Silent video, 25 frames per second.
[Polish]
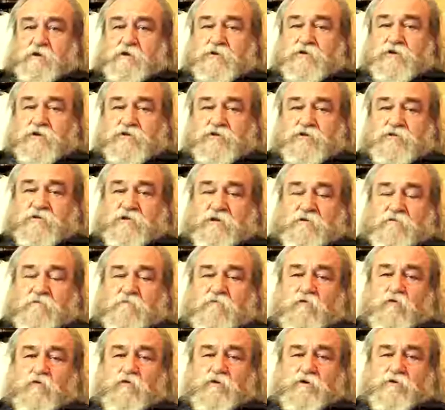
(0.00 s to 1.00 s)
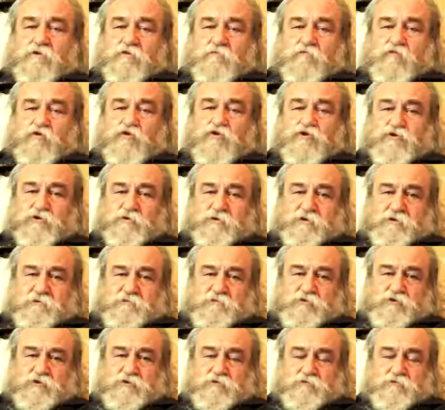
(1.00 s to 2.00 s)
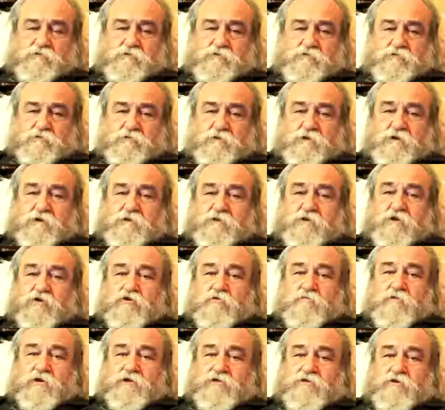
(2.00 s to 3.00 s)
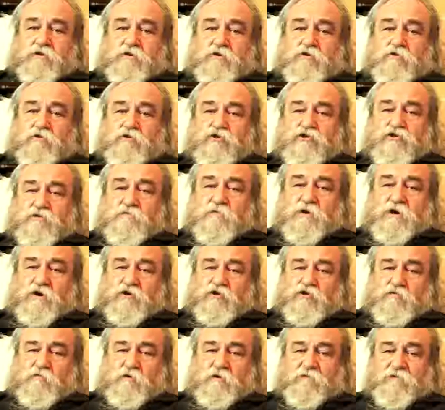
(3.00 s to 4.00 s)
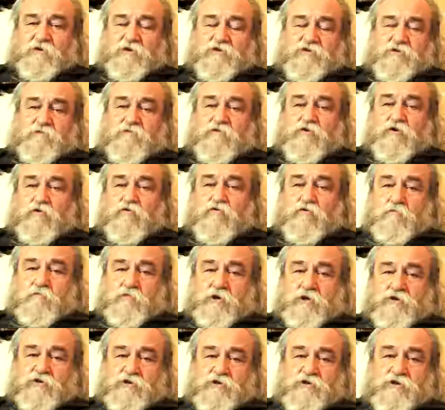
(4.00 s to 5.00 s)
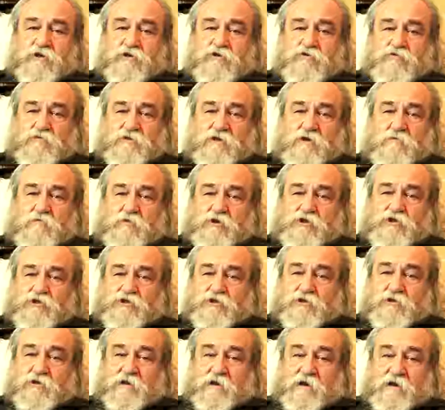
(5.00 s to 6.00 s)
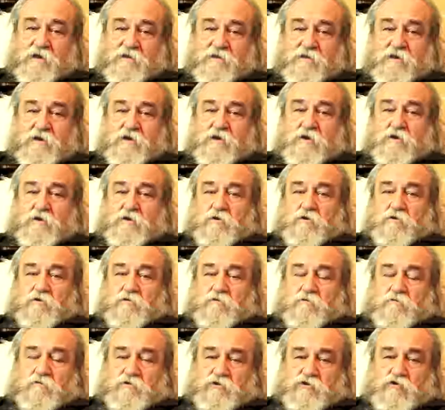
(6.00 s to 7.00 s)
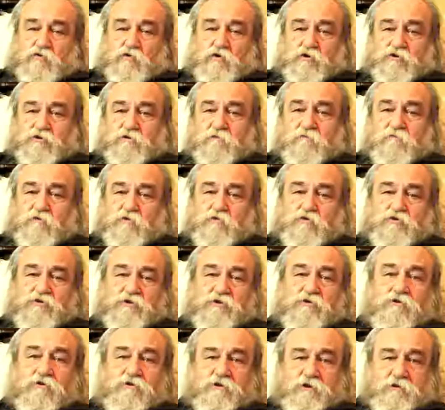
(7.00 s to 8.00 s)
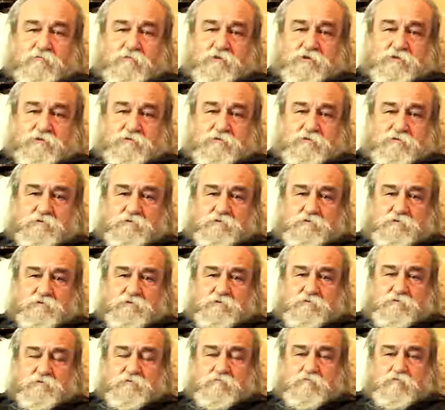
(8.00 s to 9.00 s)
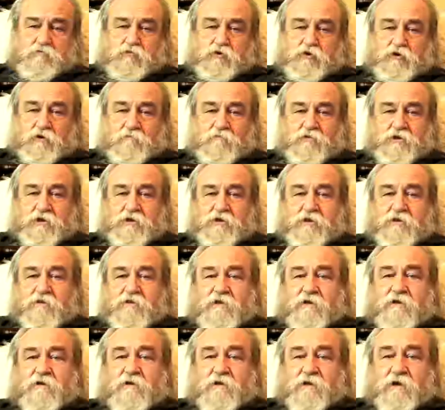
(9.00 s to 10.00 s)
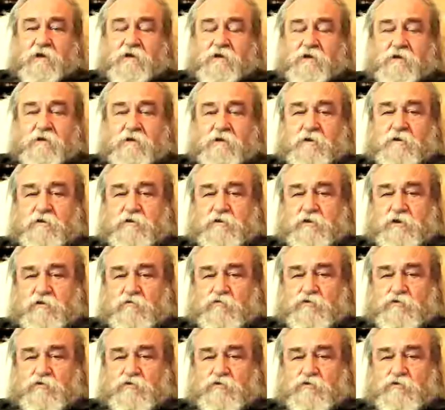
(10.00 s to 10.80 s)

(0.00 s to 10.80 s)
nie została w ogóle dopuszczona do środku, natomiast otrzymała odpowiedź, że w ciągu 50 najbliższych lat y, złoto wróci do Niemiec. Podobnie inne kraje nie